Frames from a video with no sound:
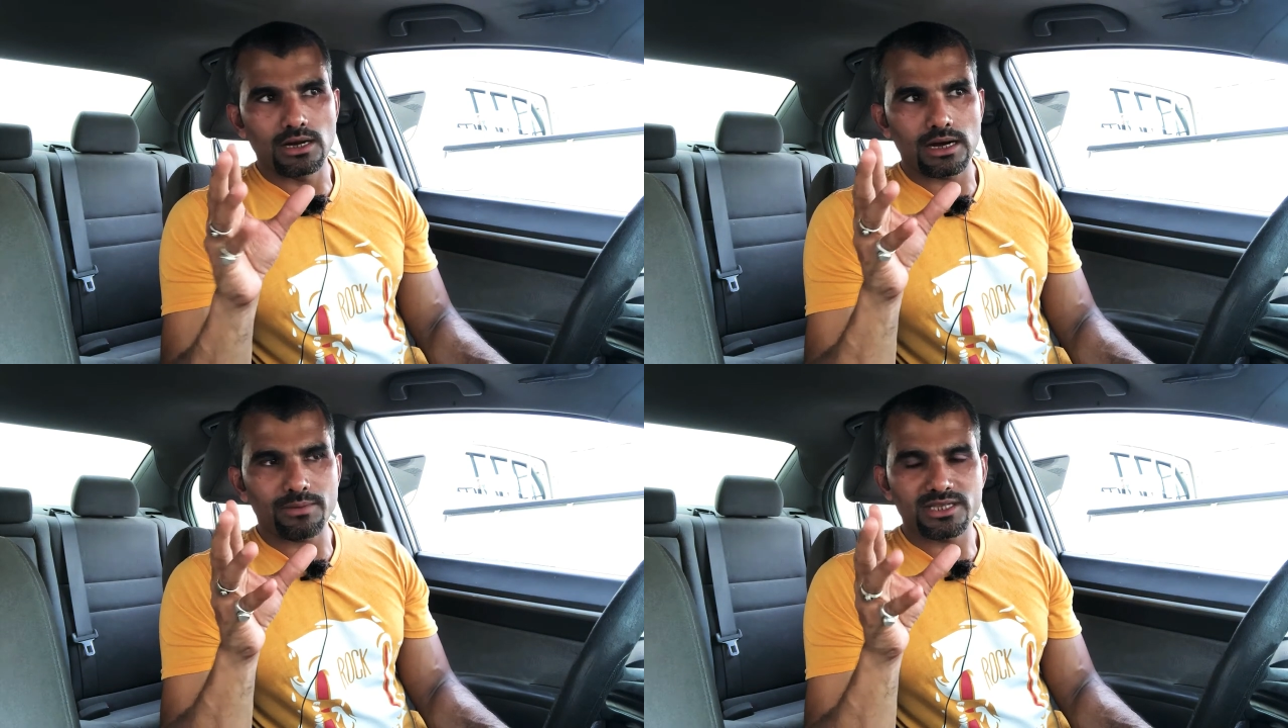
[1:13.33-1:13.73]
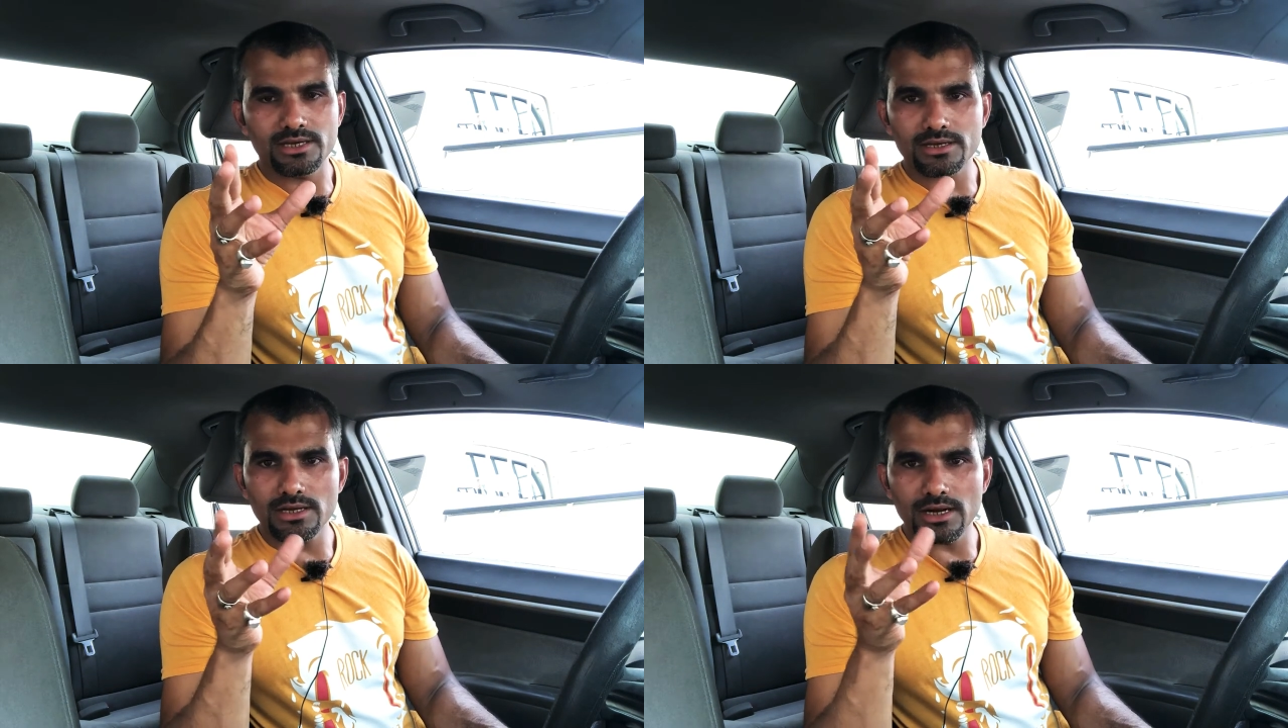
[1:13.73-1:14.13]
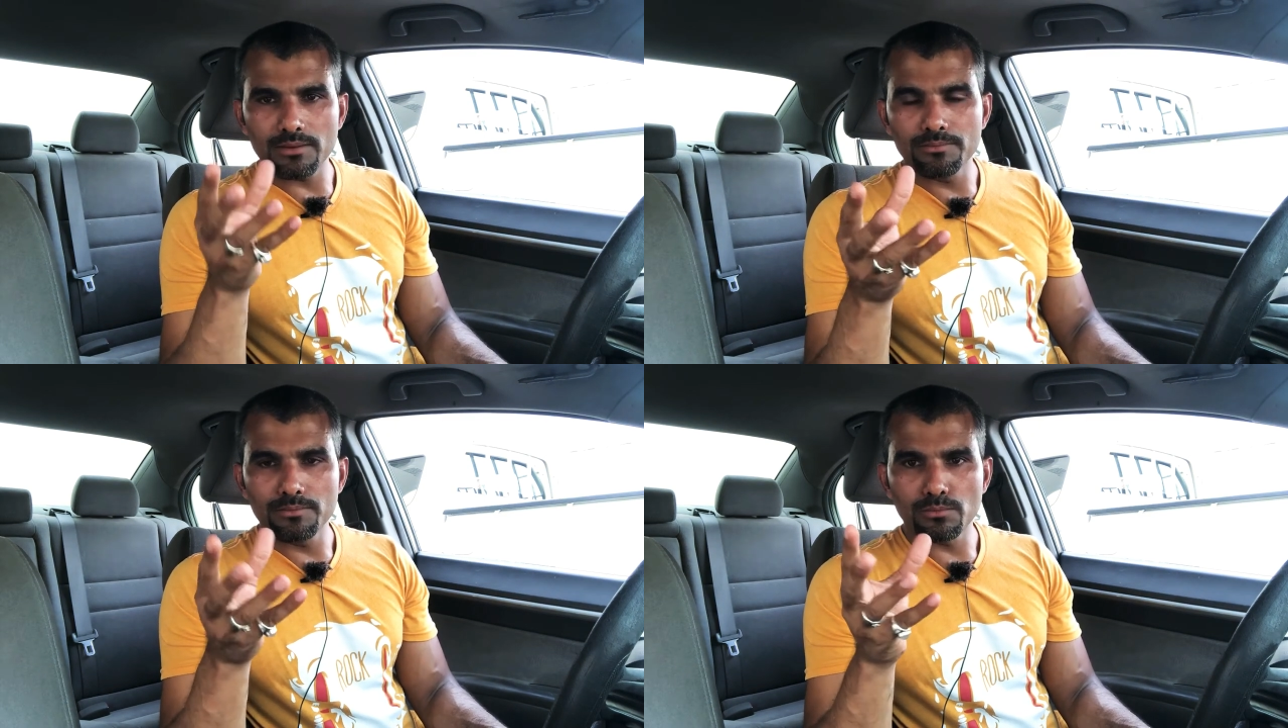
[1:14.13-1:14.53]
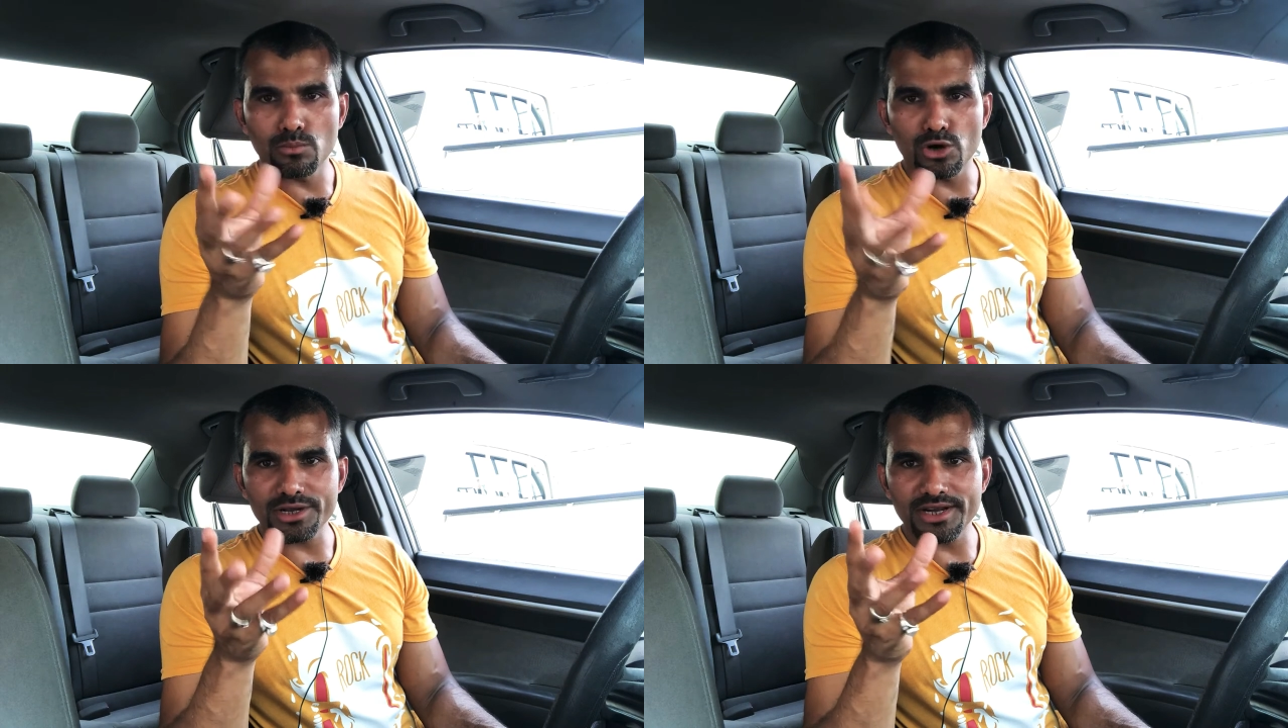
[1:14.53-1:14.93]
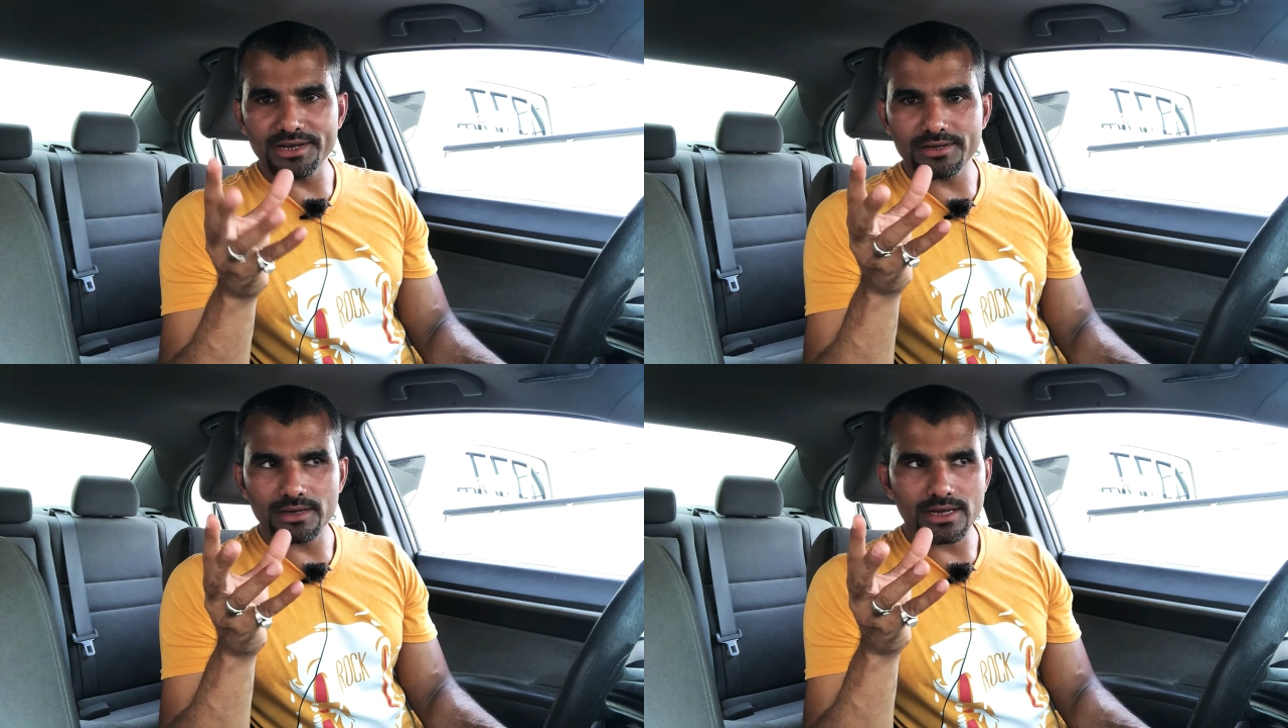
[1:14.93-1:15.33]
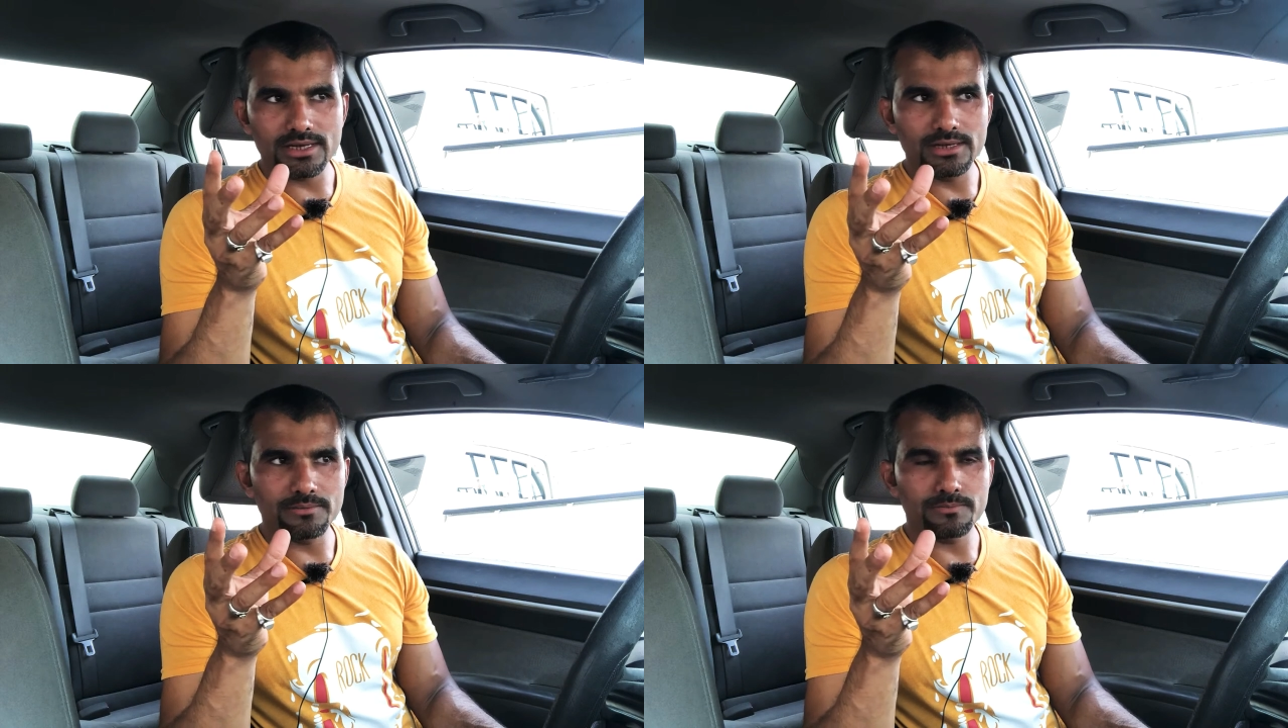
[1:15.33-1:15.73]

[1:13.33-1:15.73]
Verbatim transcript: আমাদের মডারেট আর কি